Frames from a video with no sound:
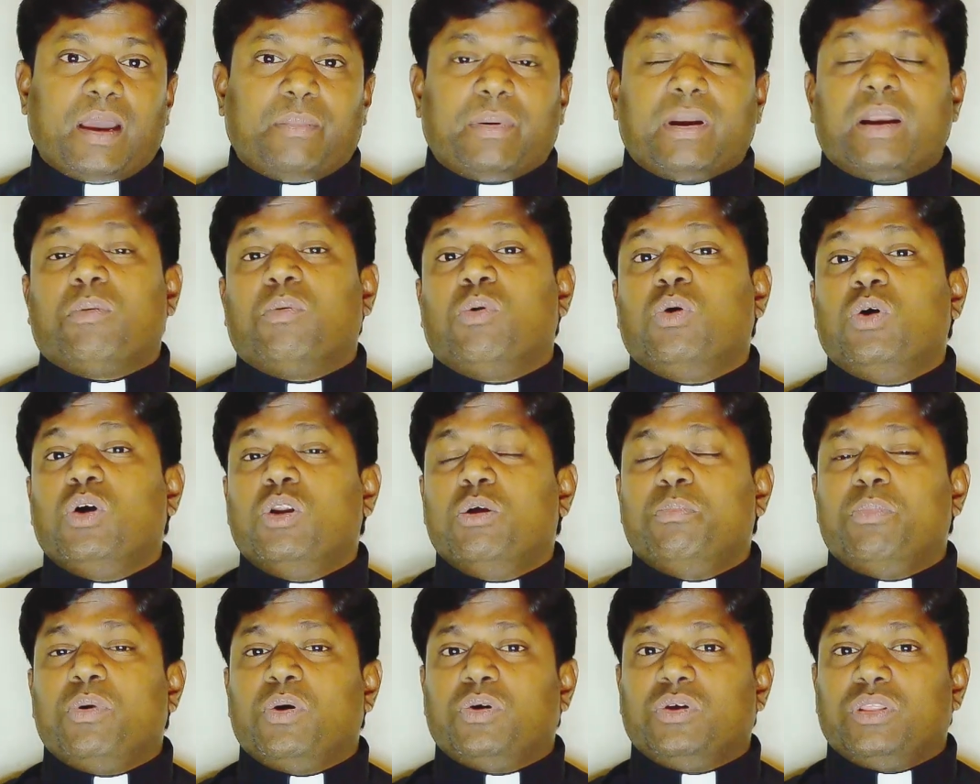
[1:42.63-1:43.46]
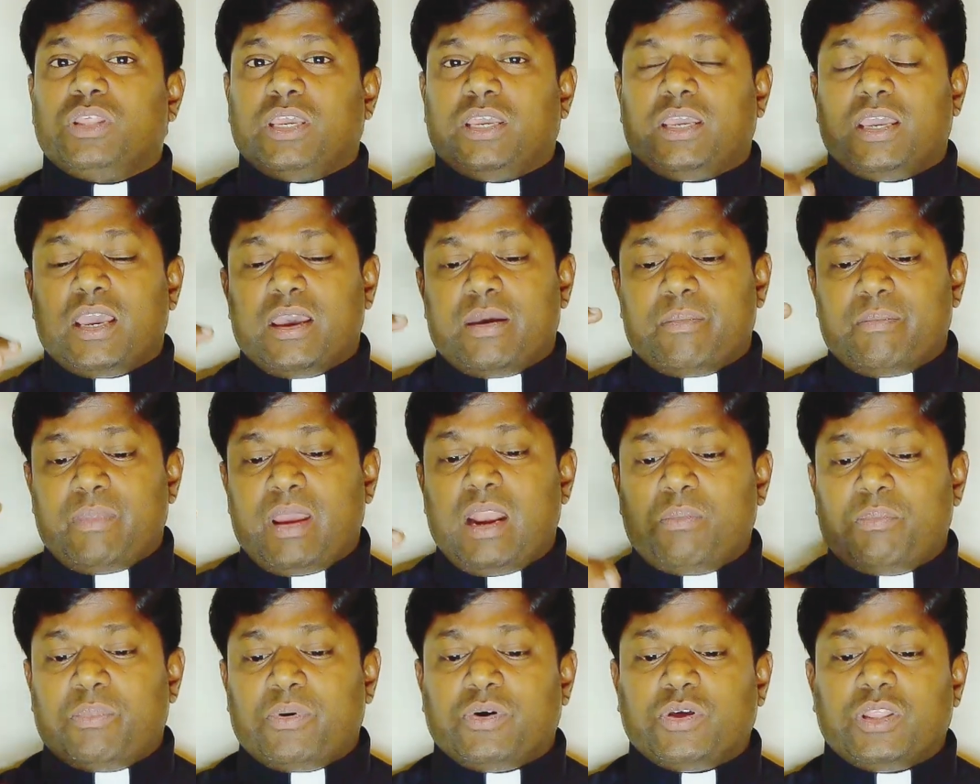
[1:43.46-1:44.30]
பண ஒரு பகுதி
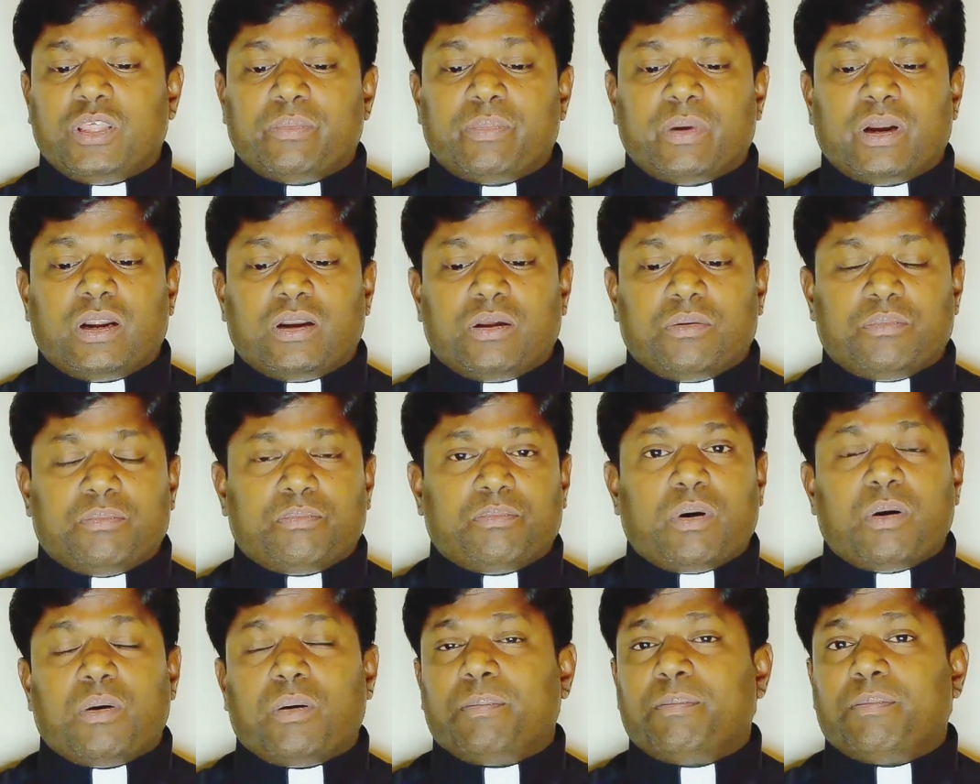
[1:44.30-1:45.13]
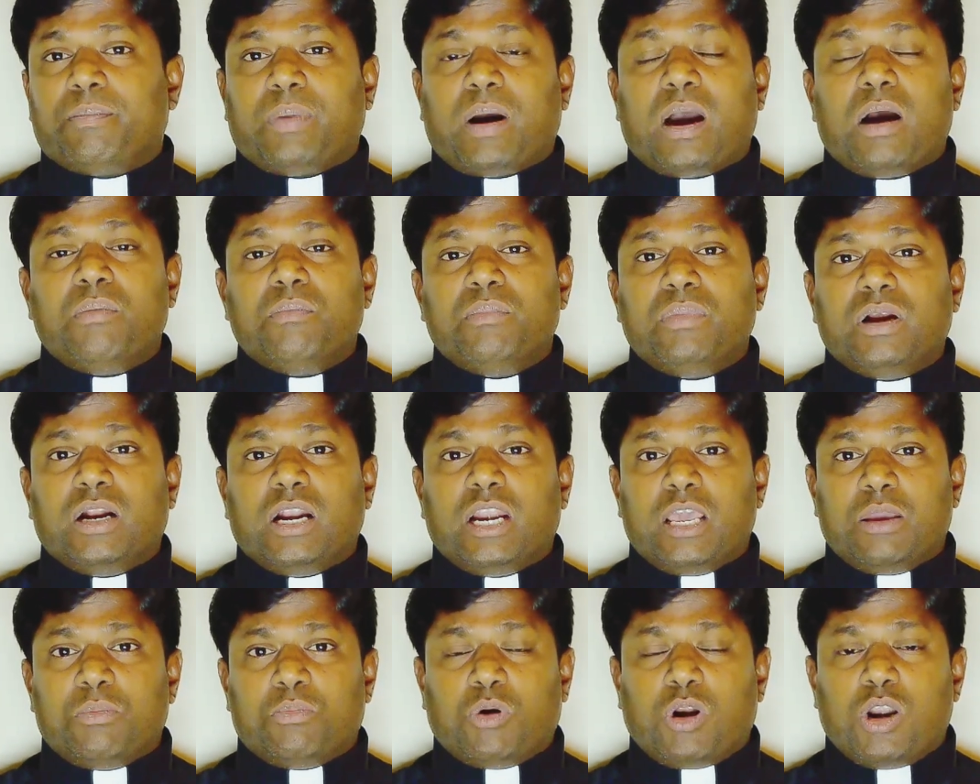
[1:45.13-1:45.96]
மேல் பகுதி மட்டும் பாம்
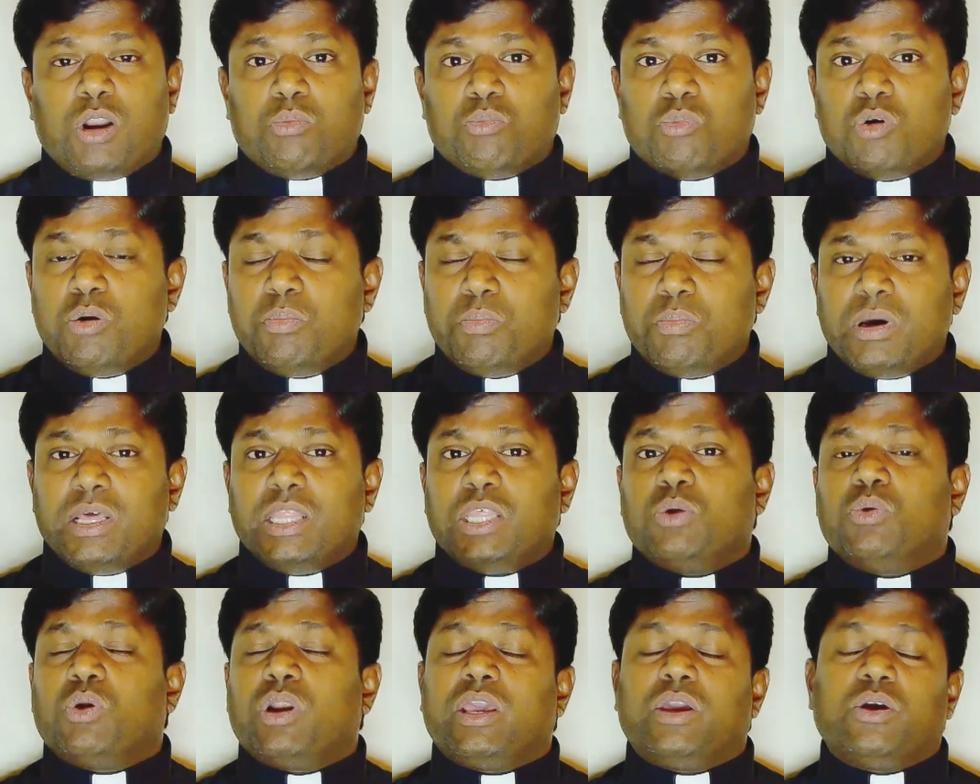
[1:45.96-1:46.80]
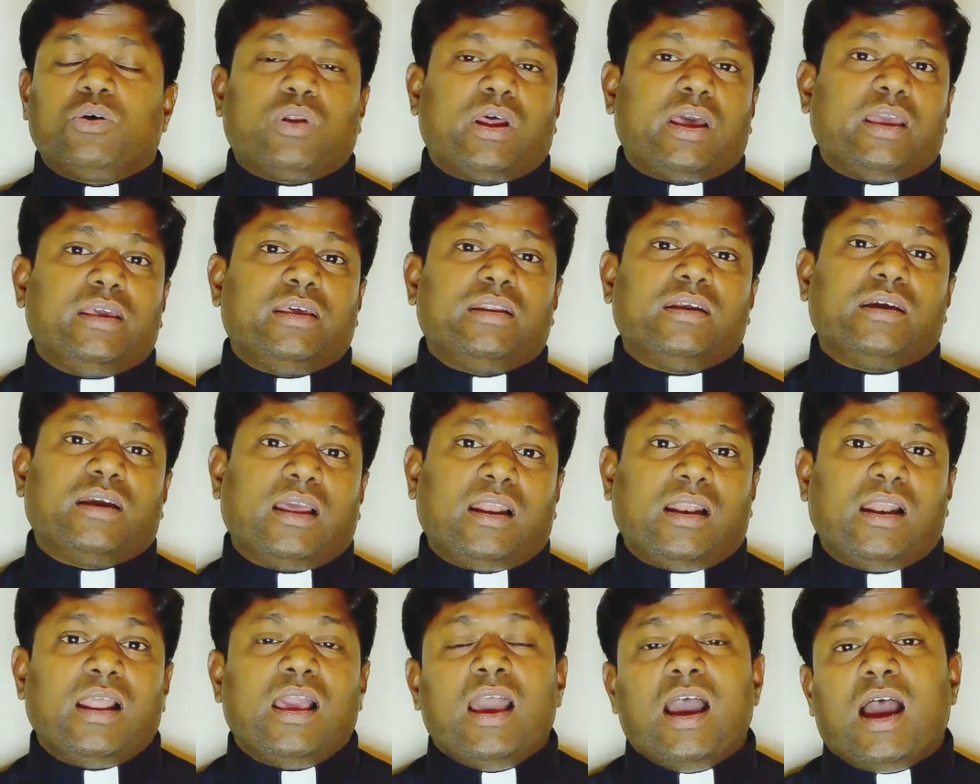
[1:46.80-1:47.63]
பாம்புகளைப் போல முன்மதி உடையவராக
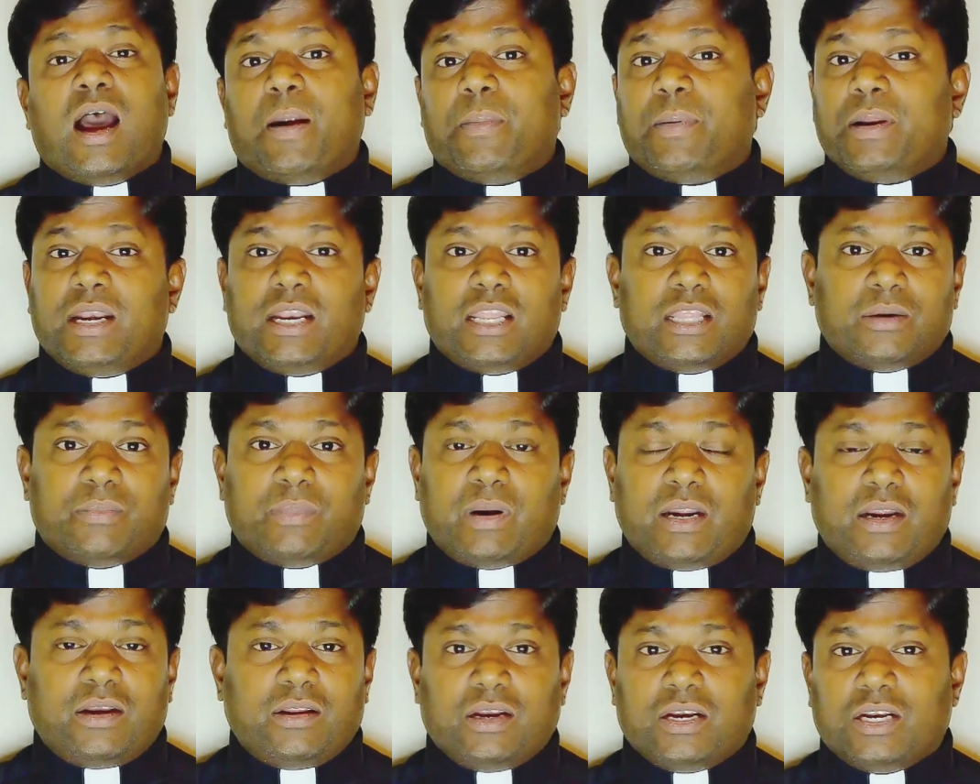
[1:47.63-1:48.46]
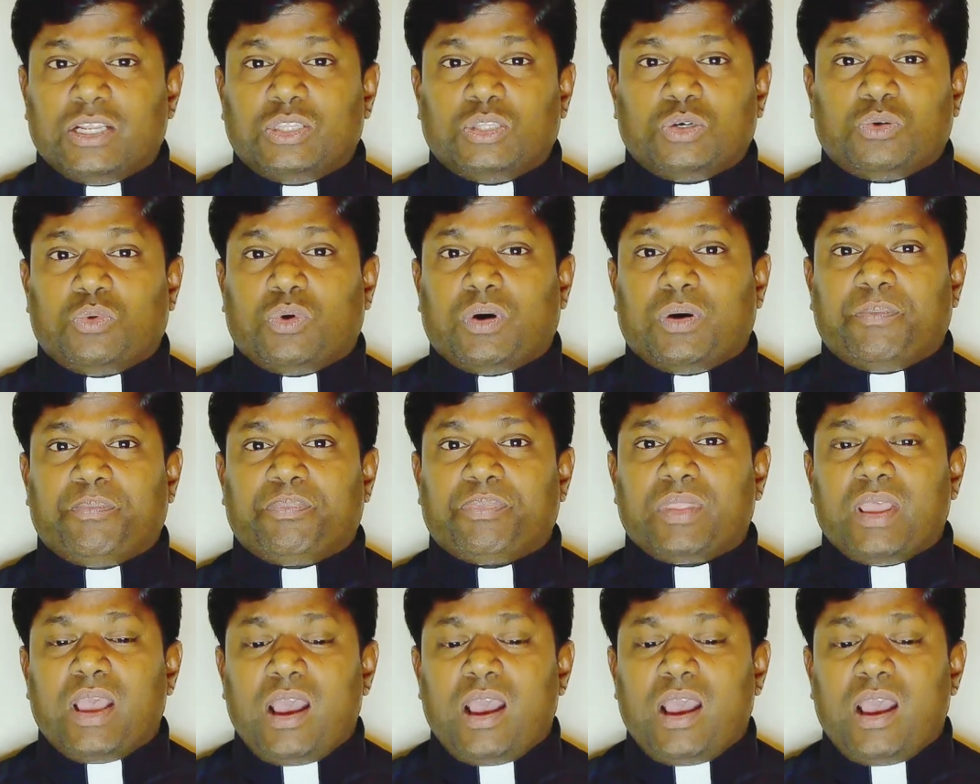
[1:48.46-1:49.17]
இருங்கள் அப்படின்றத மட்டும் எடுத்துக்குவோம்